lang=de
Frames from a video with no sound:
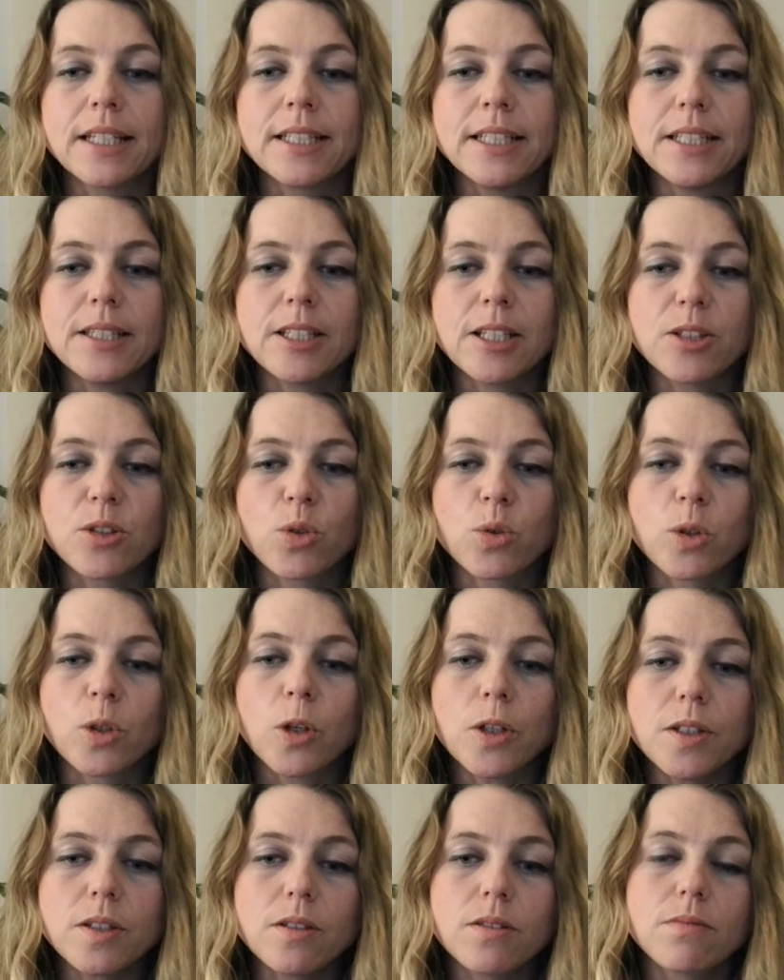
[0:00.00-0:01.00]

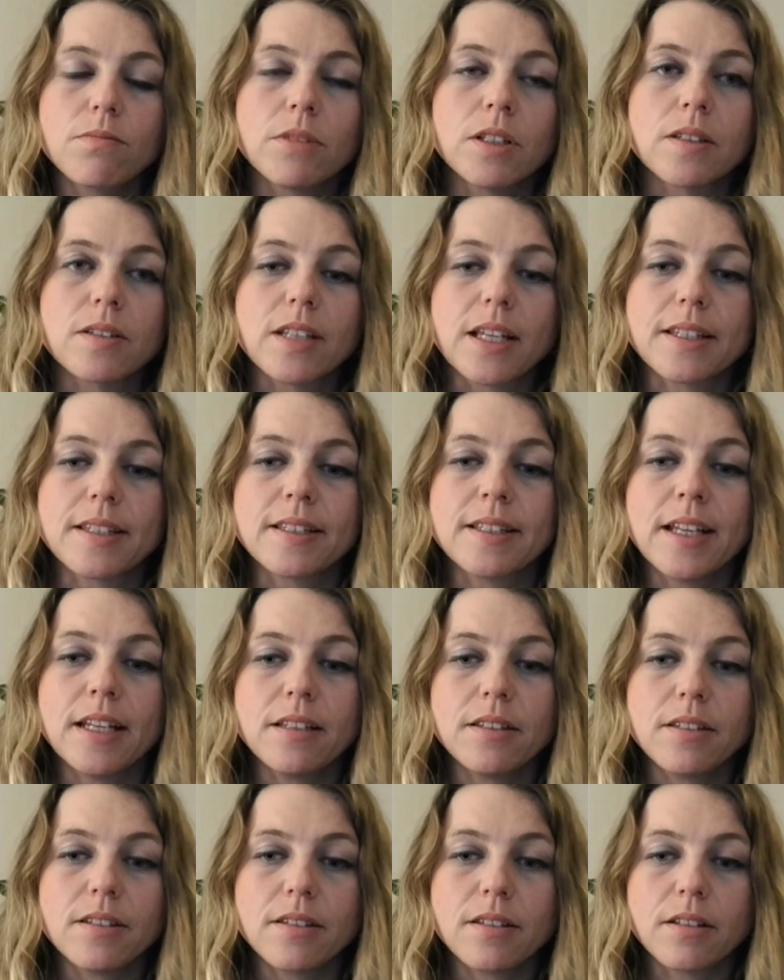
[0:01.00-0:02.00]
Nichtsdestotrotz ist das
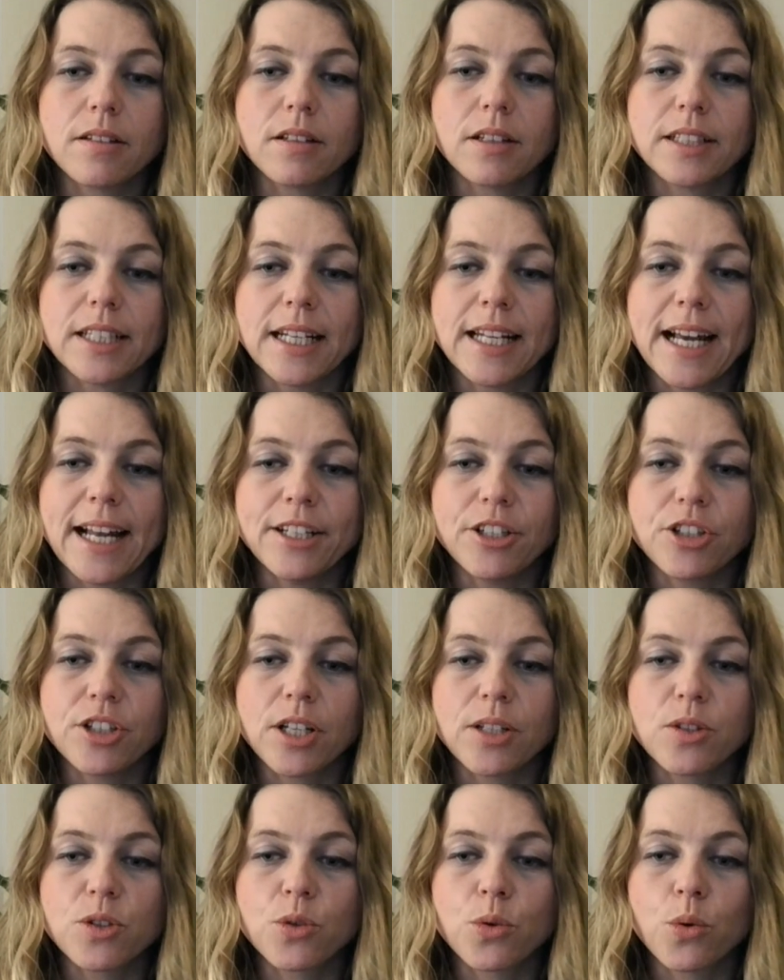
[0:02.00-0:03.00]
Netz äh, der
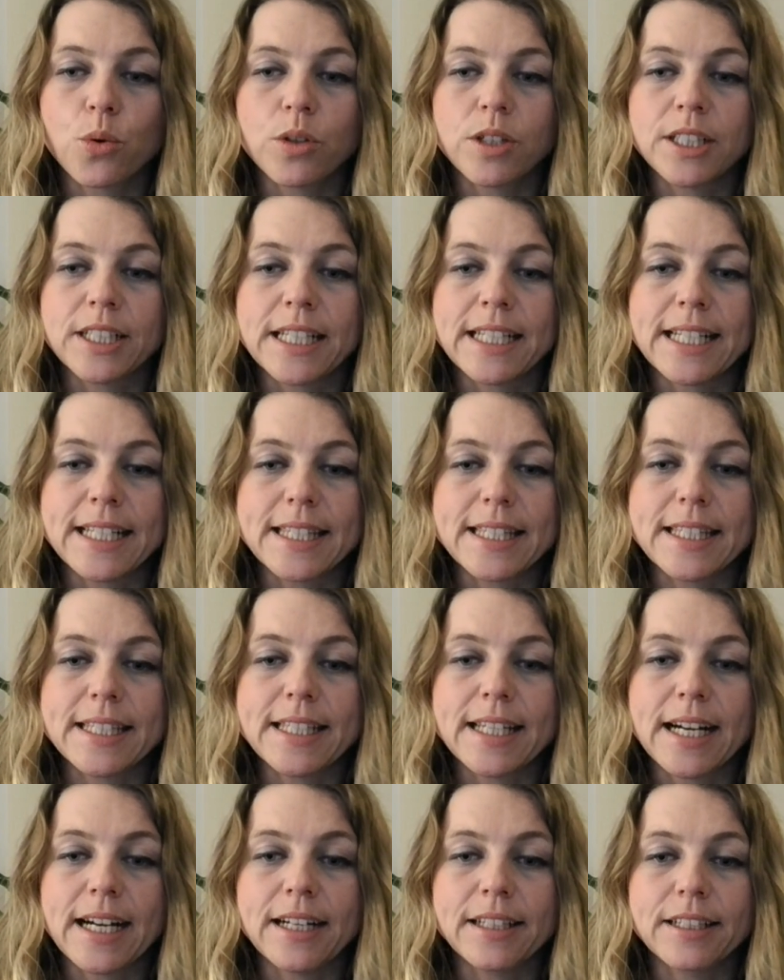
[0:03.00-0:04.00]
Ladestationen in den letzten
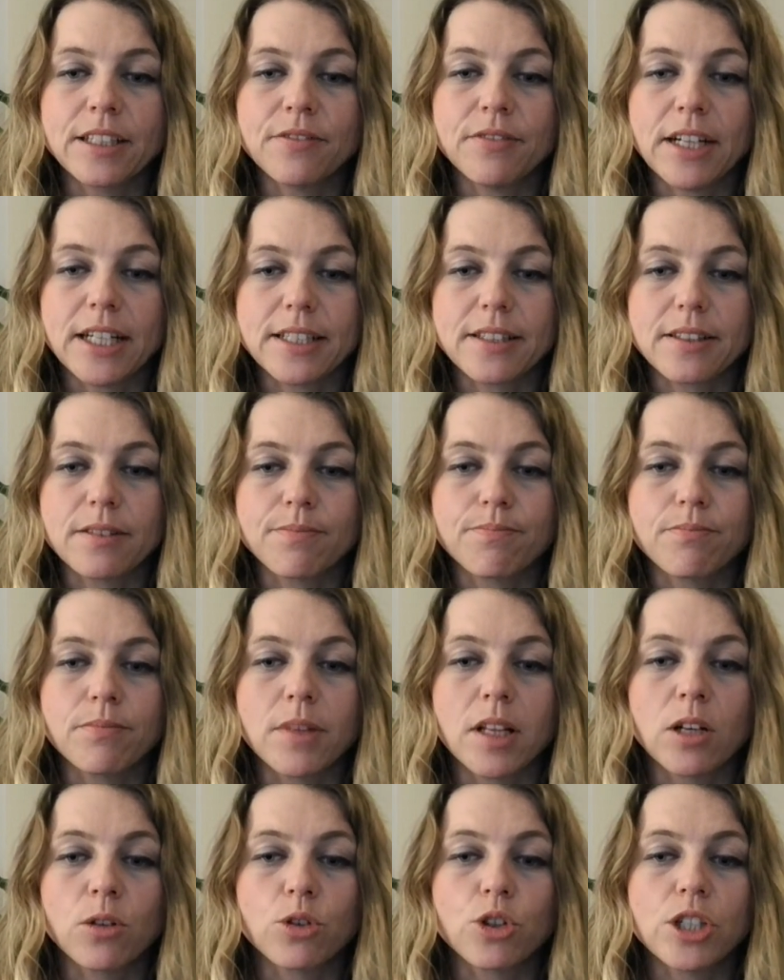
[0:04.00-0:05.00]
Jahren gewachsen.
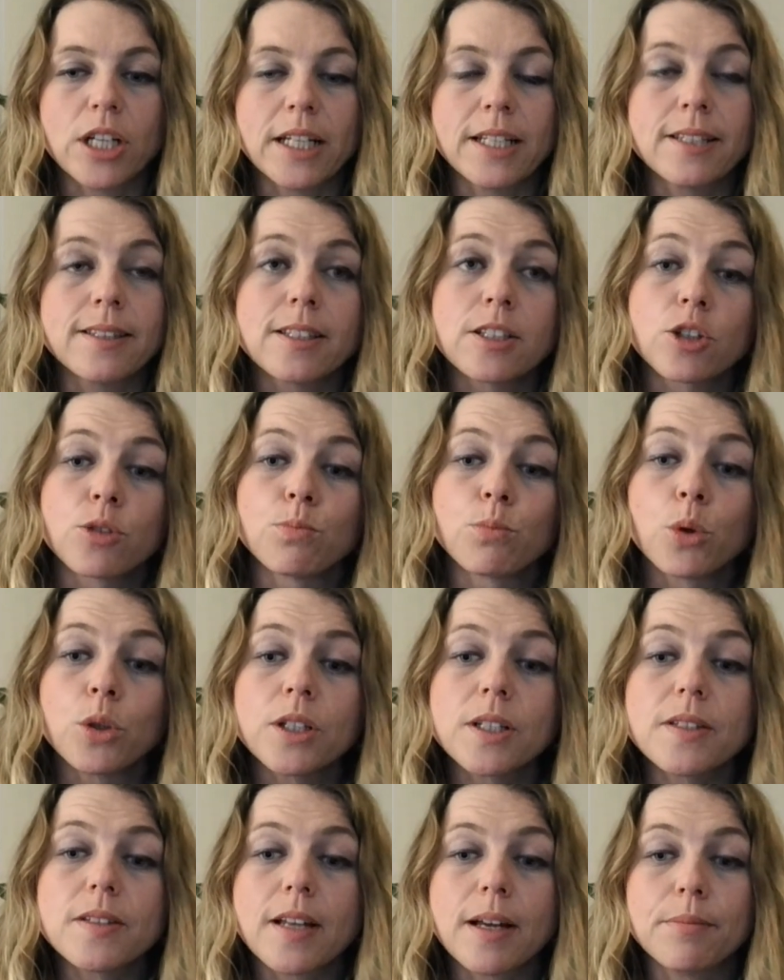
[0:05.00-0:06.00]
Laut Statistischem
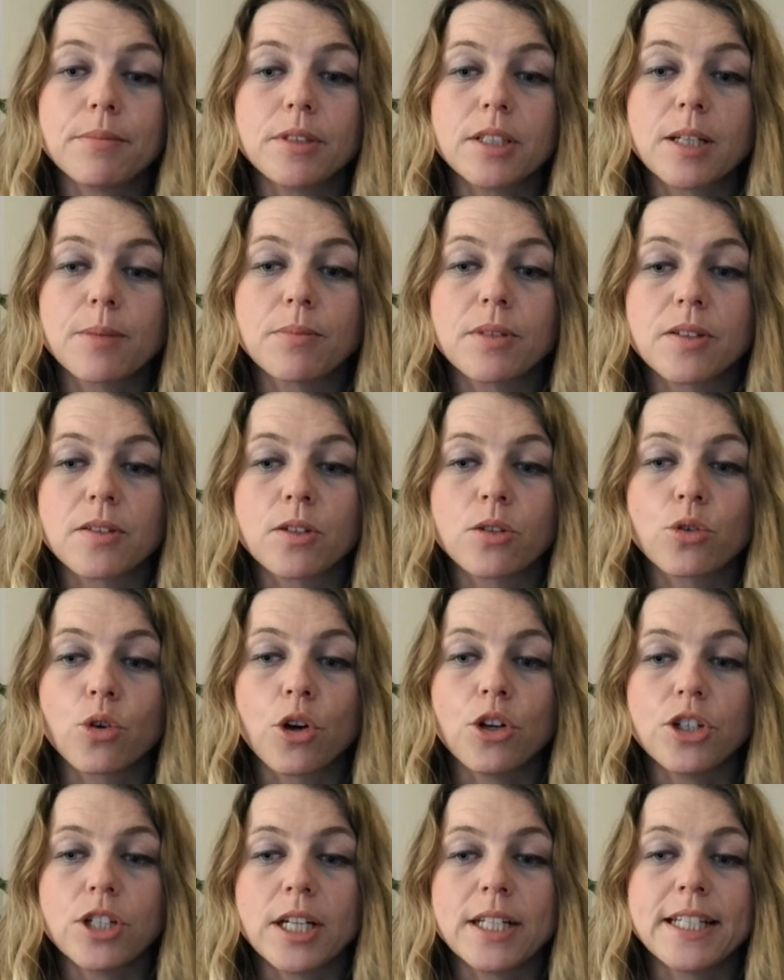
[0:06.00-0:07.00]
Bundesamt gibt es in
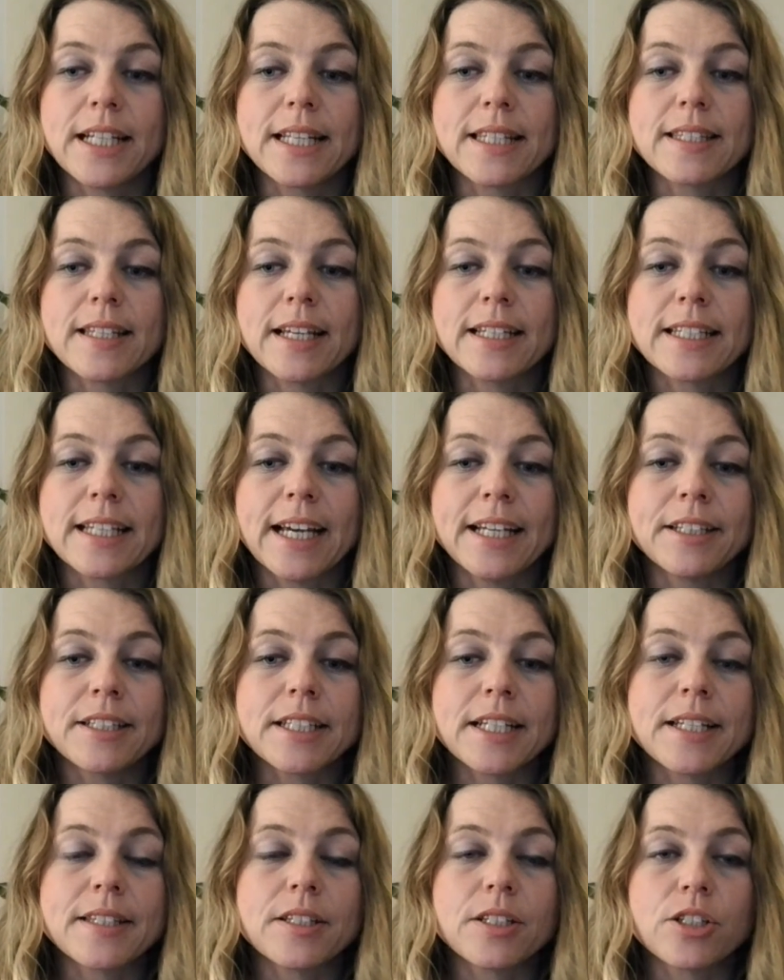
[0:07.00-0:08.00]
Deutschland derzeit
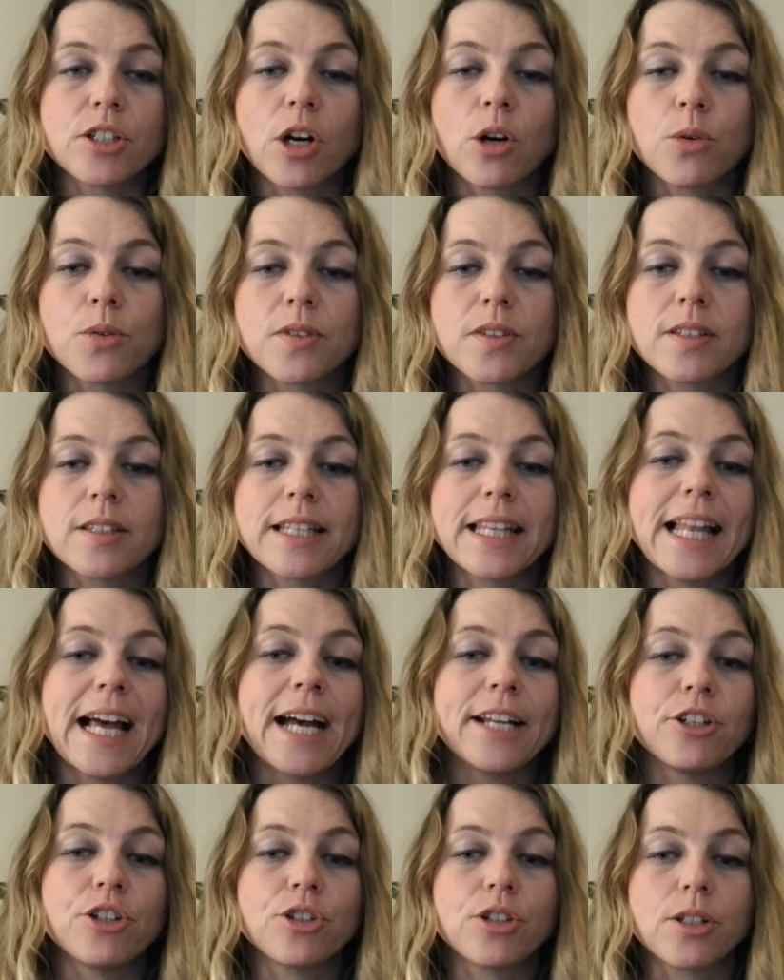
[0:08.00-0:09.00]
33.000
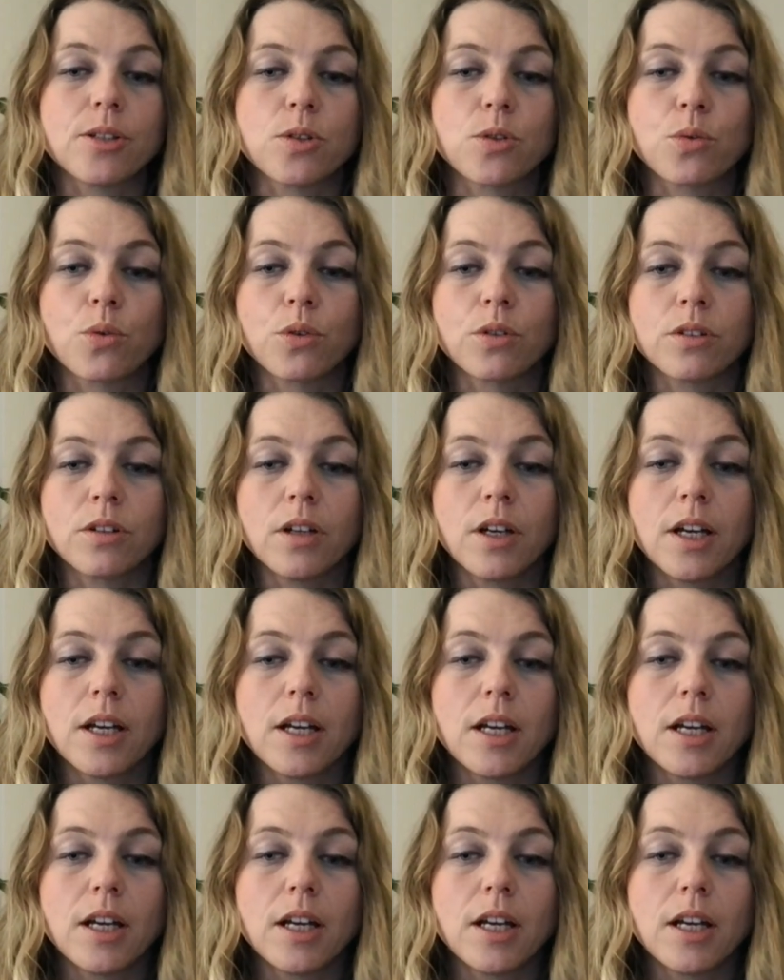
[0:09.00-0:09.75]
Ladestationen.